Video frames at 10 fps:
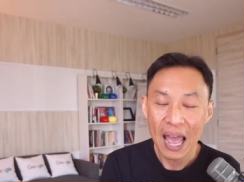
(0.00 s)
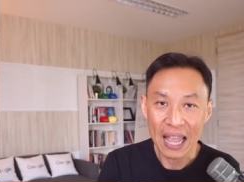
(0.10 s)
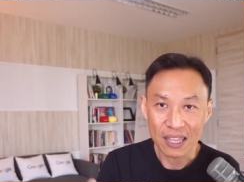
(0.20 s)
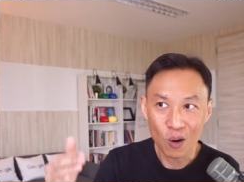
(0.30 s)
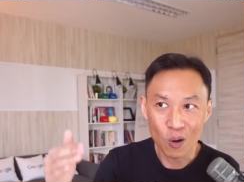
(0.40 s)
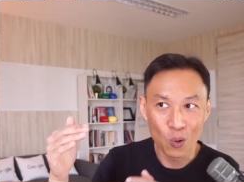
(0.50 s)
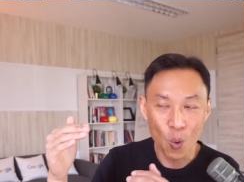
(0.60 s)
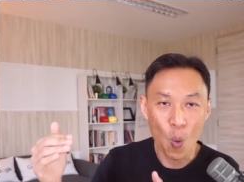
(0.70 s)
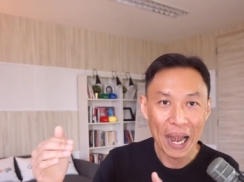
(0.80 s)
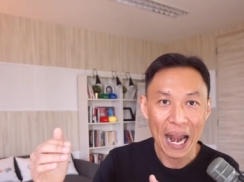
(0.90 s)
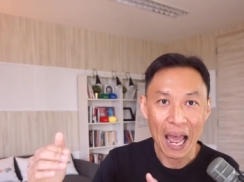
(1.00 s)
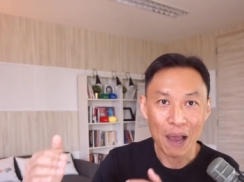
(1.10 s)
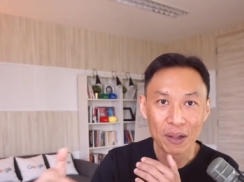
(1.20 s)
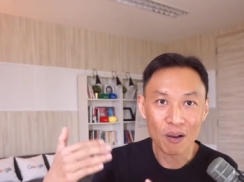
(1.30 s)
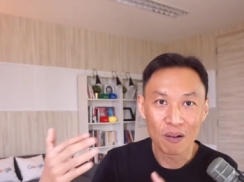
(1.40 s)
อาจจะต้องดูเวลา
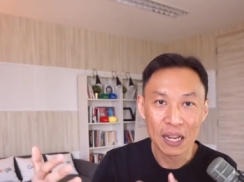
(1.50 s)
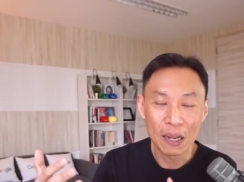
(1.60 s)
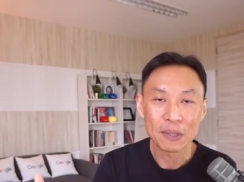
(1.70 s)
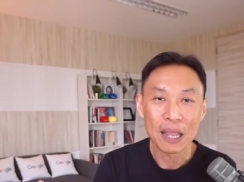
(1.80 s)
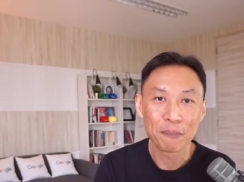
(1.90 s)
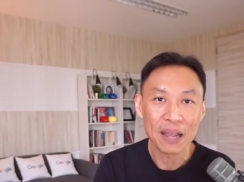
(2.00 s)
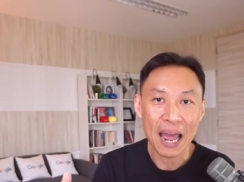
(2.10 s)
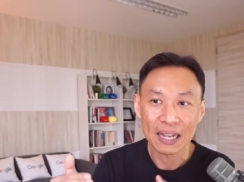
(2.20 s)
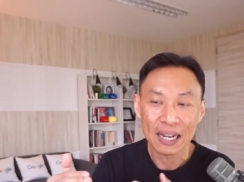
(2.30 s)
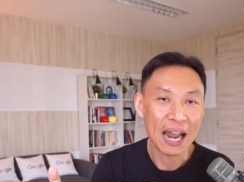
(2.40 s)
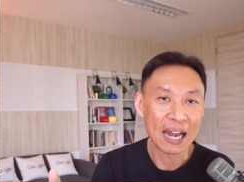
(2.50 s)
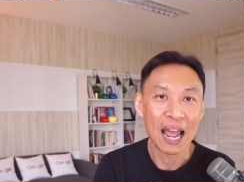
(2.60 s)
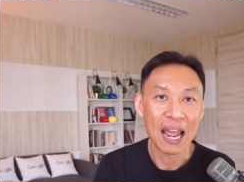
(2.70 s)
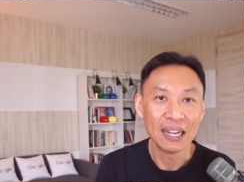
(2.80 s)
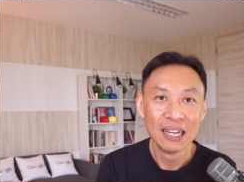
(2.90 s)
ว่าต้องรีบทำงานขนาด
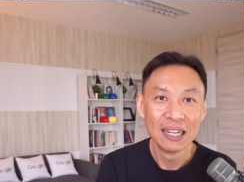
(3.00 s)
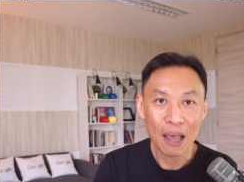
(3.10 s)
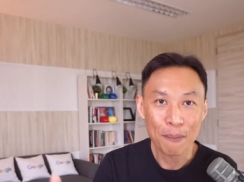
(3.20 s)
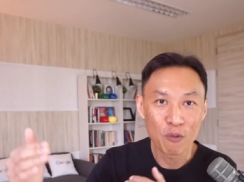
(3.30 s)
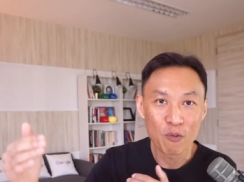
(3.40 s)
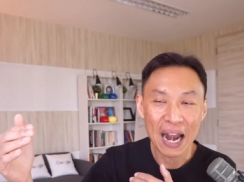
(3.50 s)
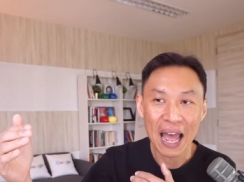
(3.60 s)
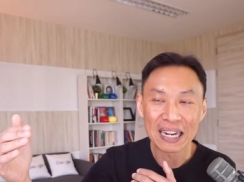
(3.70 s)
ไหนถ้าเป็นเวลา